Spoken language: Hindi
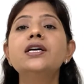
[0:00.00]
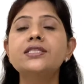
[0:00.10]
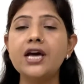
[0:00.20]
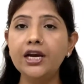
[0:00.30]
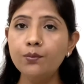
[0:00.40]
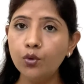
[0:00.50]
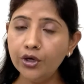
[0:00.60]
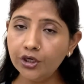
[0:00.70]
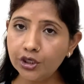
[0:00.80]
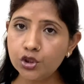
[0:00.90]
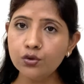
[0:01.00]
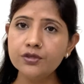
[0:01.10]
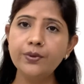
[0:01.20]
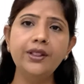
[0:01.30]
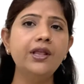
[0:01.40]
सारे बॉडी टिश्यूज
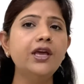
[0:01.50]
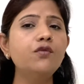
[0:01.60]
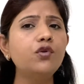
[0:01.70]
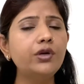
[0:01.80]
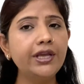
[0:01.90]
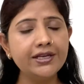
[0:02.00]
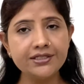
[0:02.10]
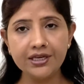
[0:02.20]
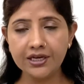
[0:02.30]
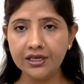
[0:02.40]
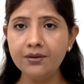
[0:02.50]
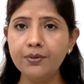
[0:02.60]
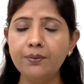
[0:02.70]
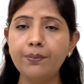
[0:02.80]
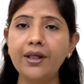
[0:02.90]
बनने हैं वो ठीक से नहीं
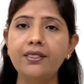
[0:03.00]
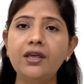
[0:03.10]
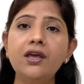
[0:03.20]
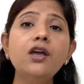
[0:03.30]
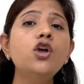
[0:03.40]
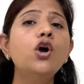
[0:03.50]
बन पाते हैं